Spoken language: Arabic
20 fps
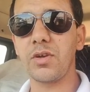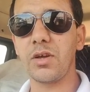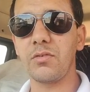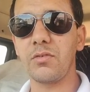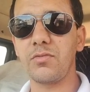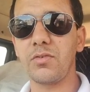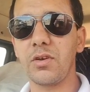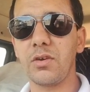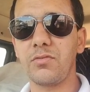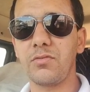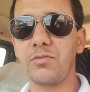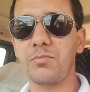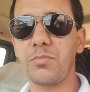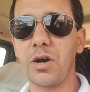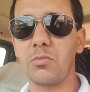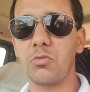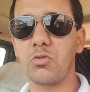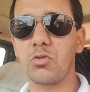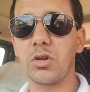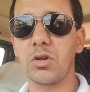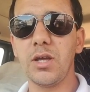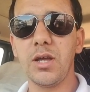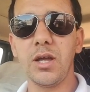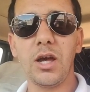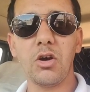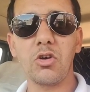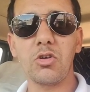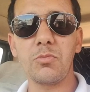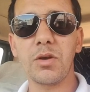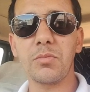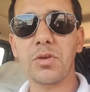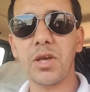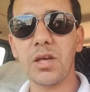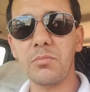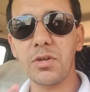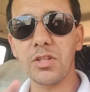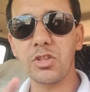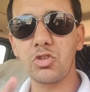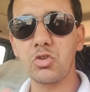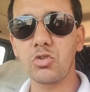الطامور حاول ما امكن ما
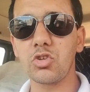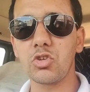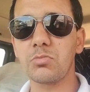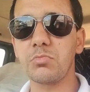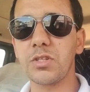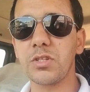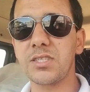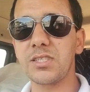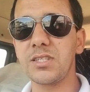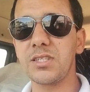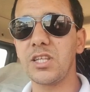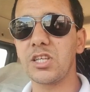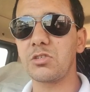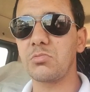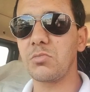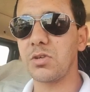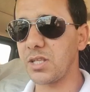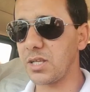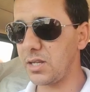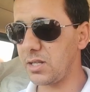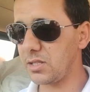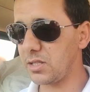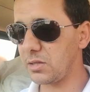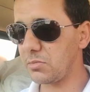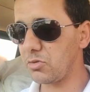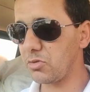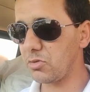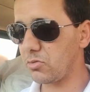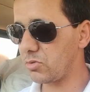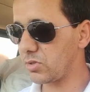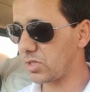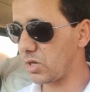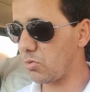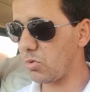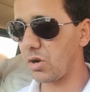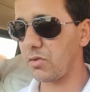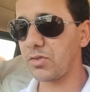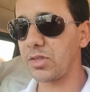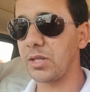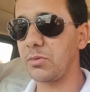ديروش ما تسناش مثلا ديما وانت واقف
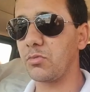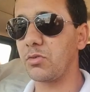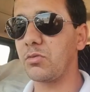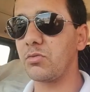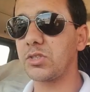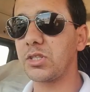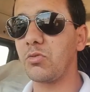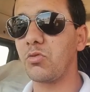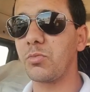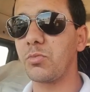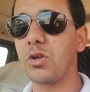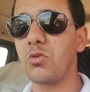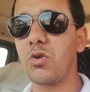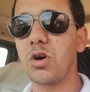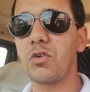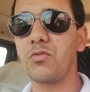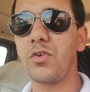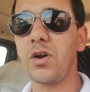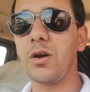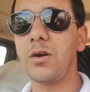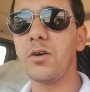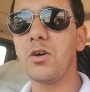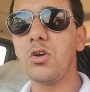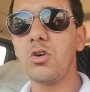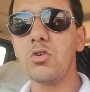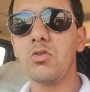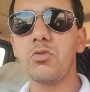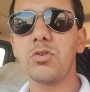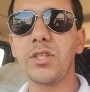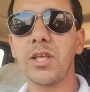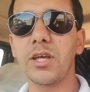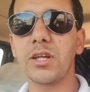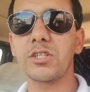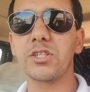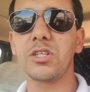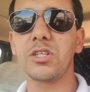الطوموبيله واقفه ودير رجليك